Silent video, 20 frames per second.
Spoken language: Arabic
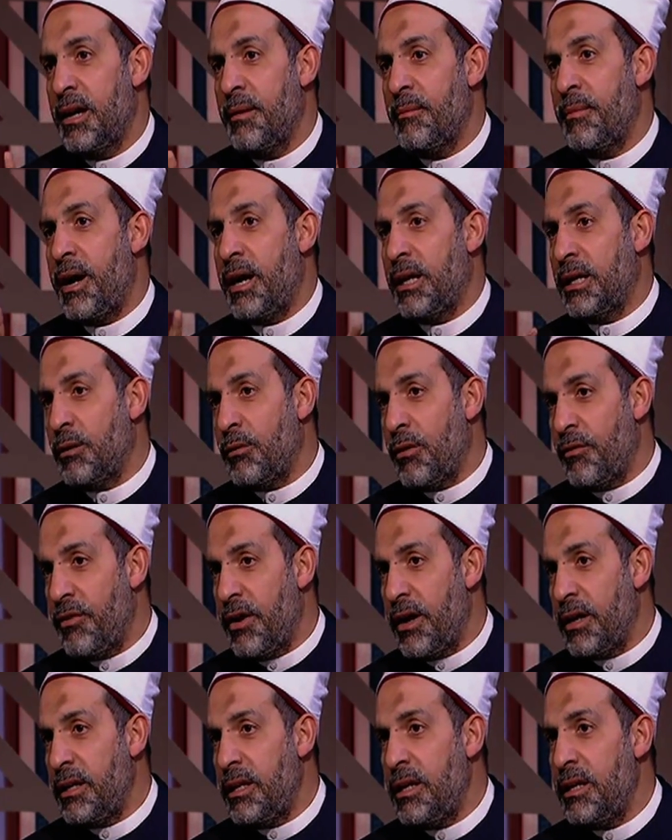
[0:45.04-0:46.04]
بعد
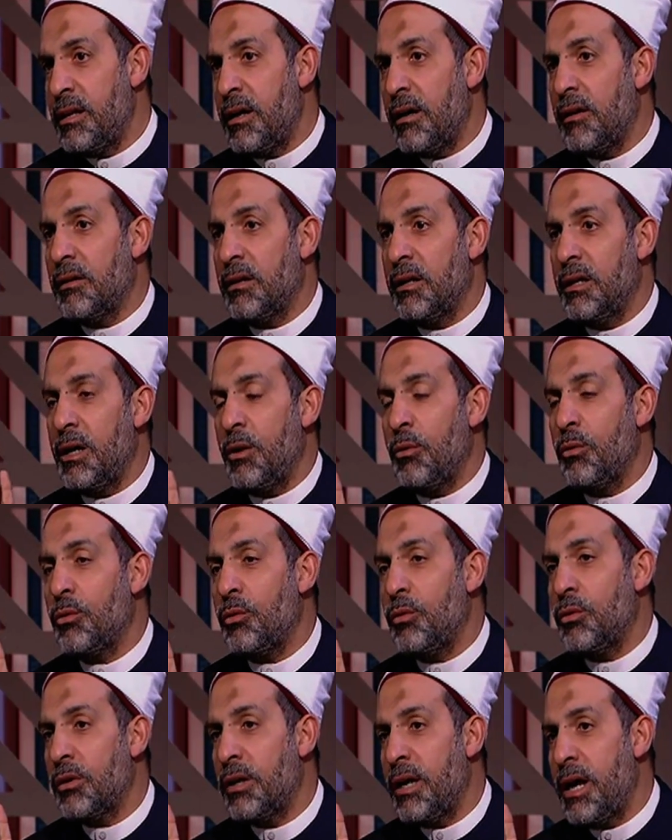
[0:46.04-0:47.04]
وفاته نقرأ له
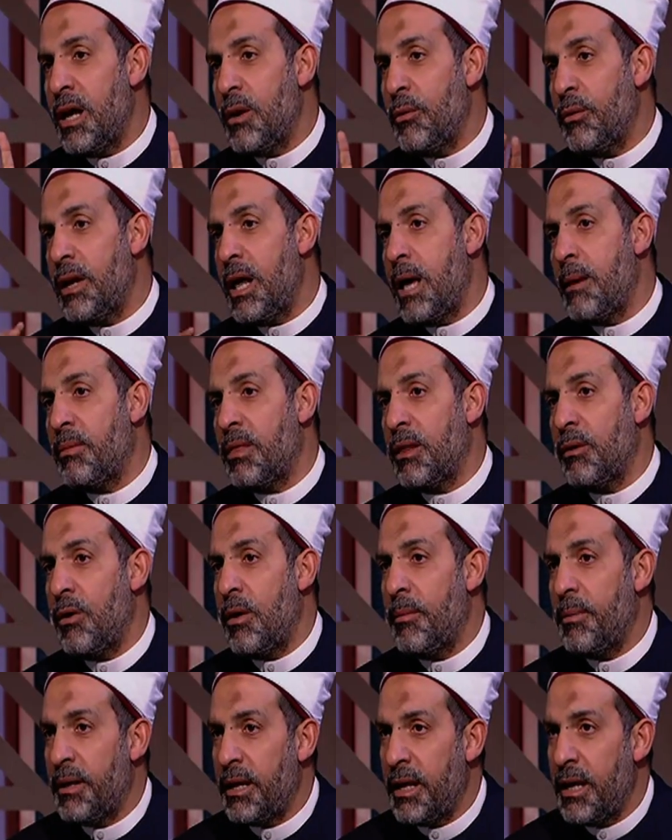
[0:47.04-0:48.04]
القرآن ونهب
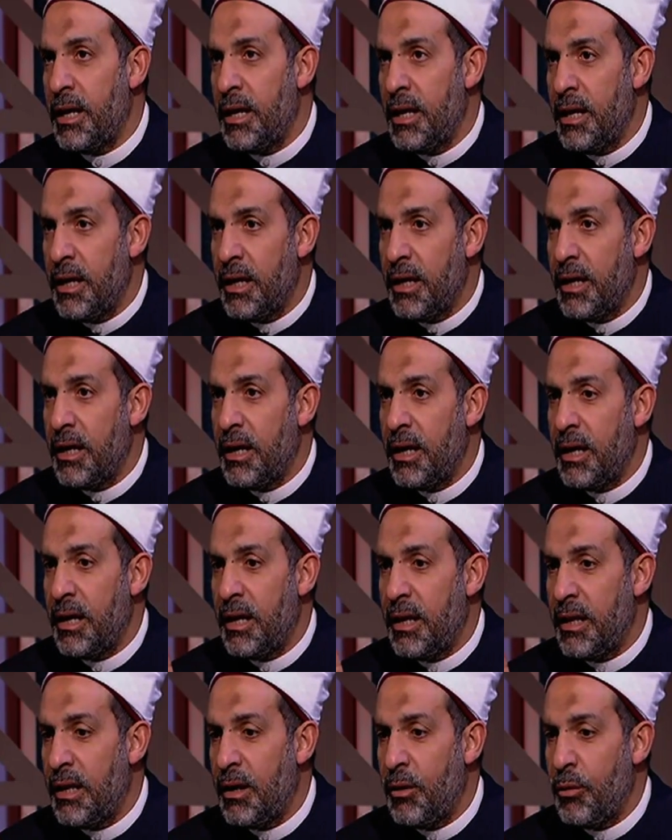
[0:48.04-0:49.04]
ثوابنا
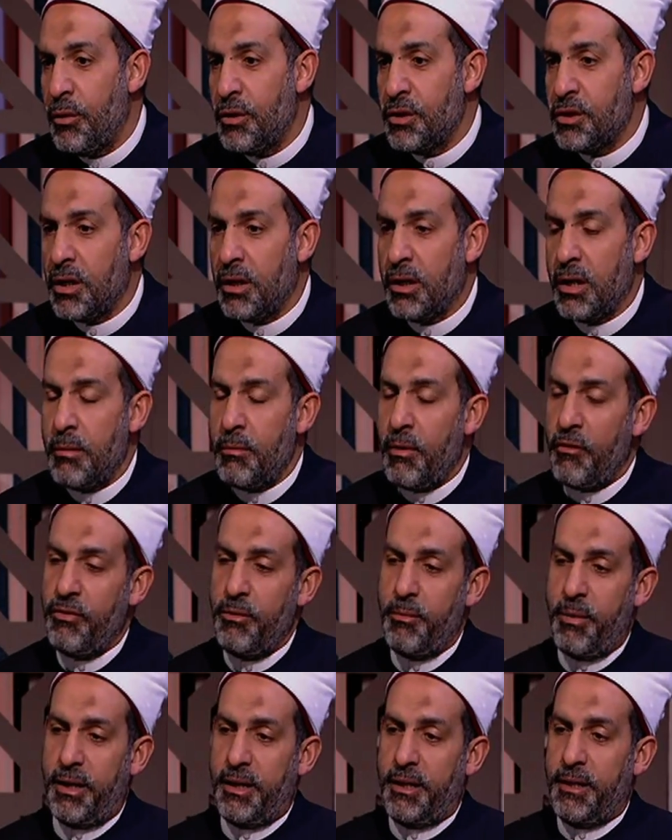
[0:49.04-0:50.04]
آه، له إن شاء الله ما
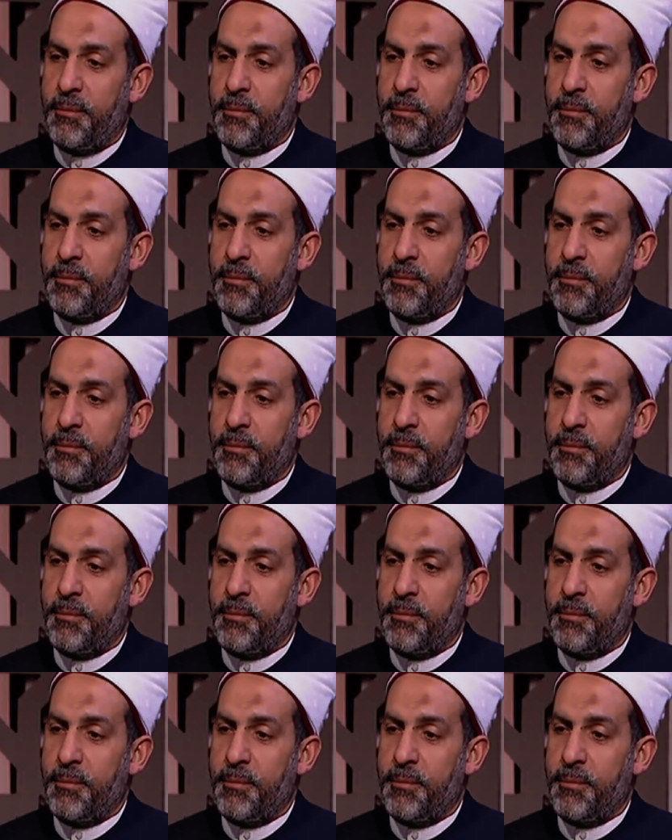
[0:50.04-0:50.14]
في مانع